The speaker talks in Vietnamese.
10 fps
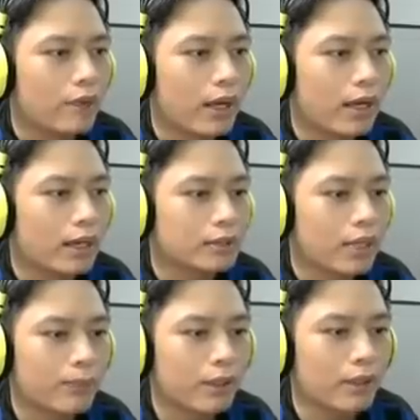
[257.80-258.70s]
và
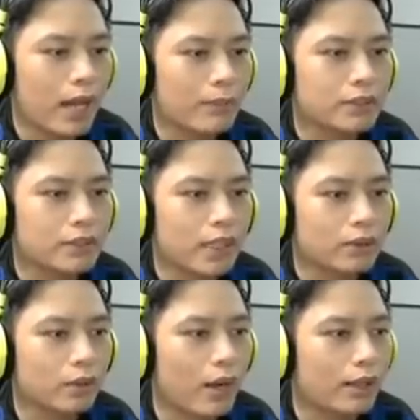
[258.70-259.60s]
sniper đang bị
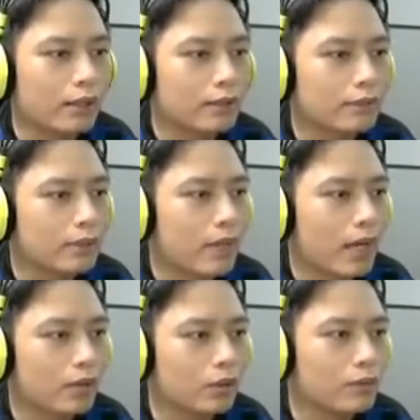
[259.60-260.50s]
slack đuổi vâng
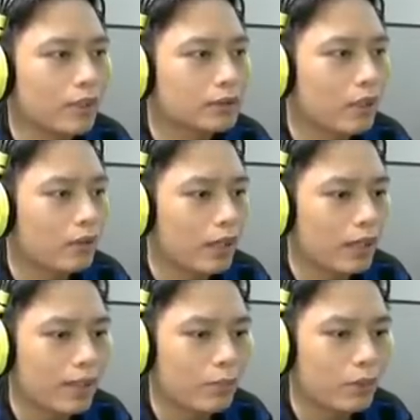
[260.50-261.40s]
ba thùm và đằng sau
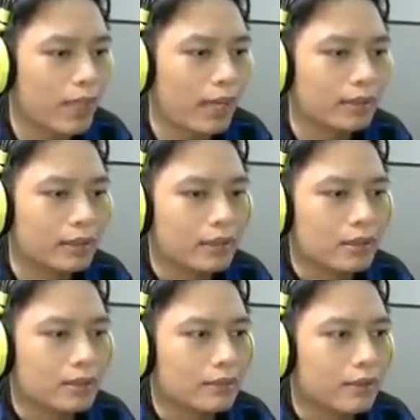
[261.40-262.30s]
gs đang muốn cản
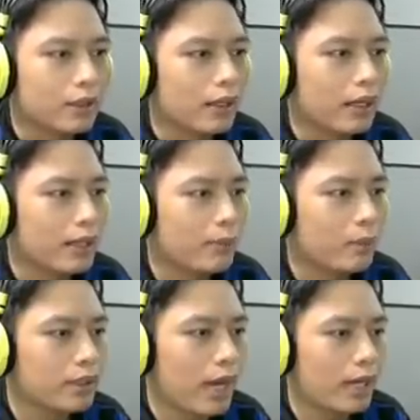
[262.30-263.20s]
Vâng, GS đang
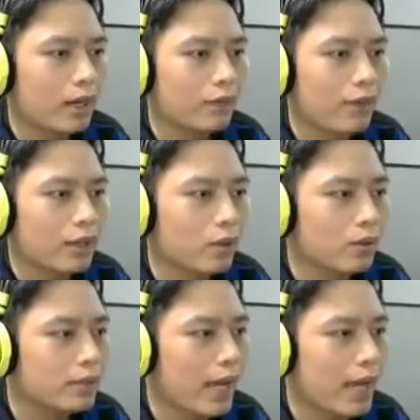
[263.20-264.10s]
muốn cản hậu và
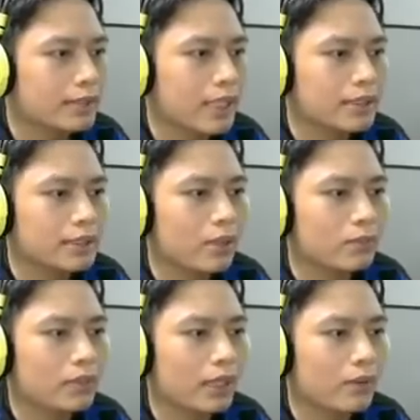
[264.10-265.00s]
Kunka chết
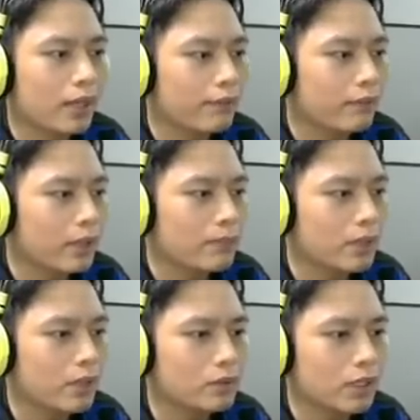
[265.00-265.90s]
trong tay của GS và đắp
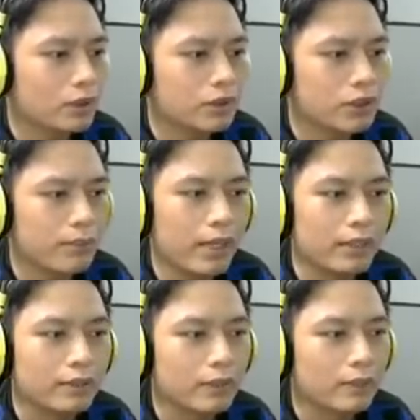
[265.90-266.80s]
một kill dành cho
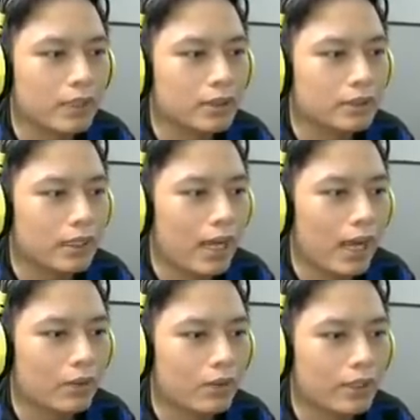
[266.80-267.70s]
Simin và bây giờ sẽ là
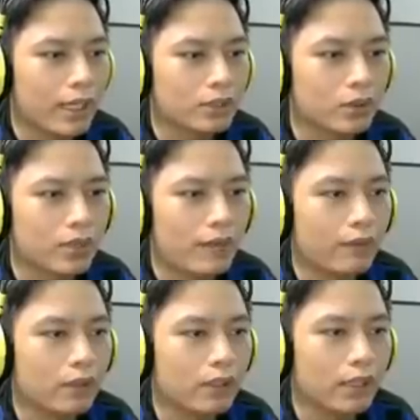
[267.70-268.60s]
hai con ke dồn đam
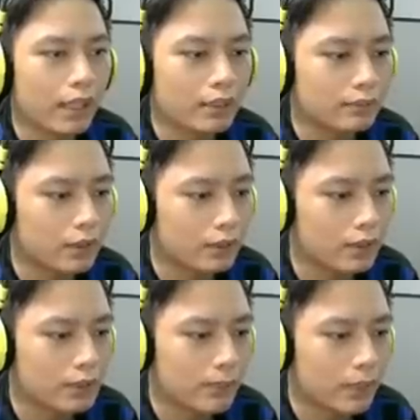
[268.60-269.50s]
vào người GS. Vâng,
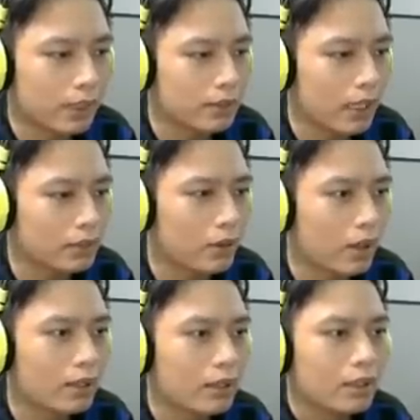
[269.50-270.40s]
lượng giáp GS khá
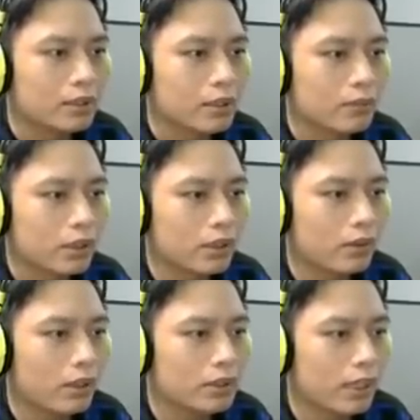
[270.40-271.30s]
to. Trong khi
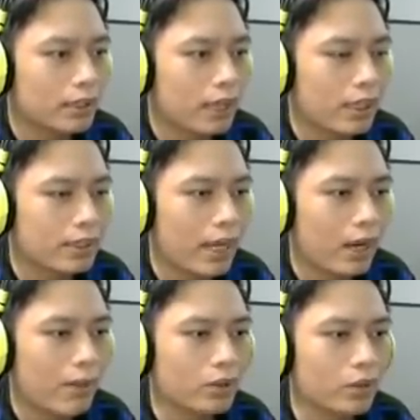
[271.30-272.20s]
đó thì Slack đang
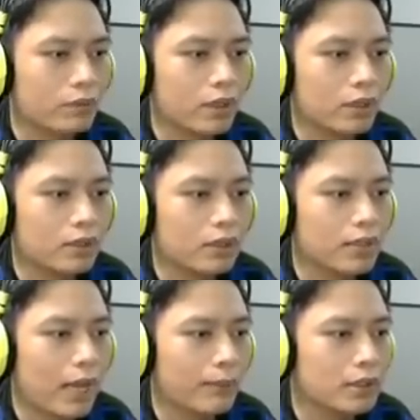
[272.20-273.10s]
cào ba thùm Vâng, lượng
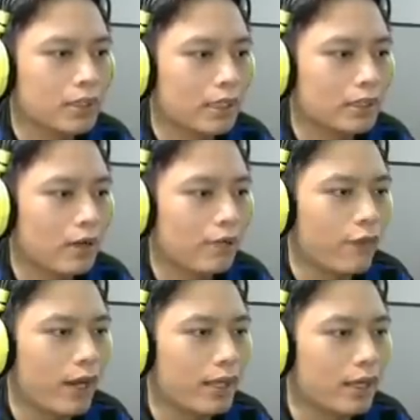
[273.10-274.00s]
đam thì Slack không
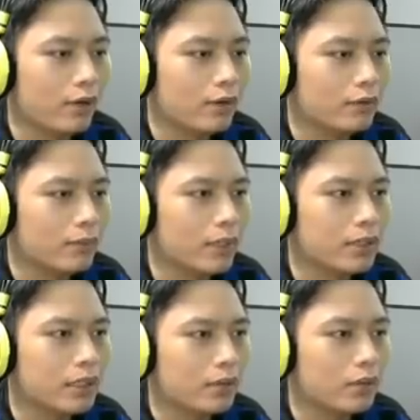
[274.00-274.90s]
phải là yếu Vâng,
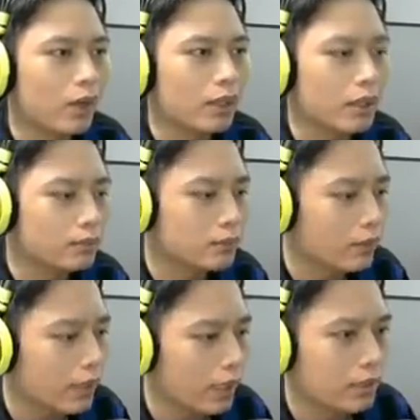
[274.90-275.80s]
bây giờ cũng đuổi không?
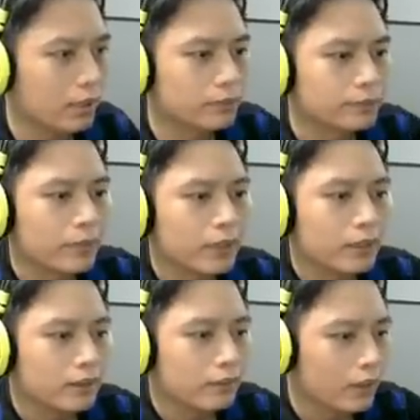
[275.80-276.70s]
Có lẽ là không
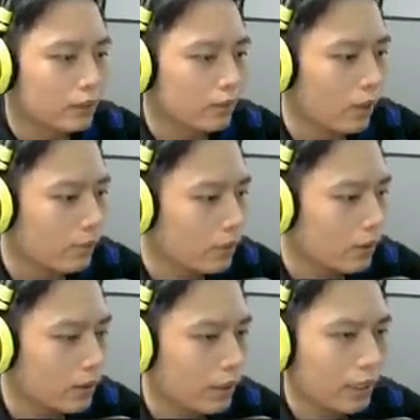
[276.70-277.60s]
Vâng, đuổi một
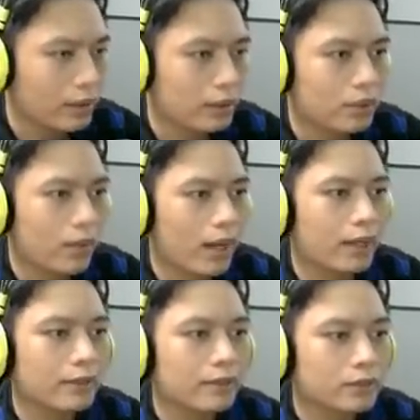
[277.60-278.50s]
con GS là hơi
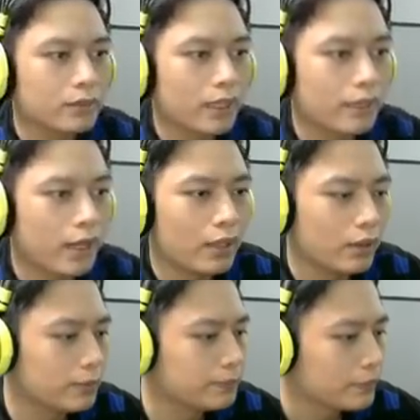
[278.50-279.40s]
khoai Chúng ta đi về
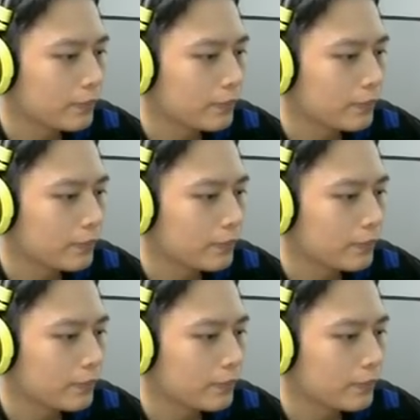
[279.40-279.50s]
thôi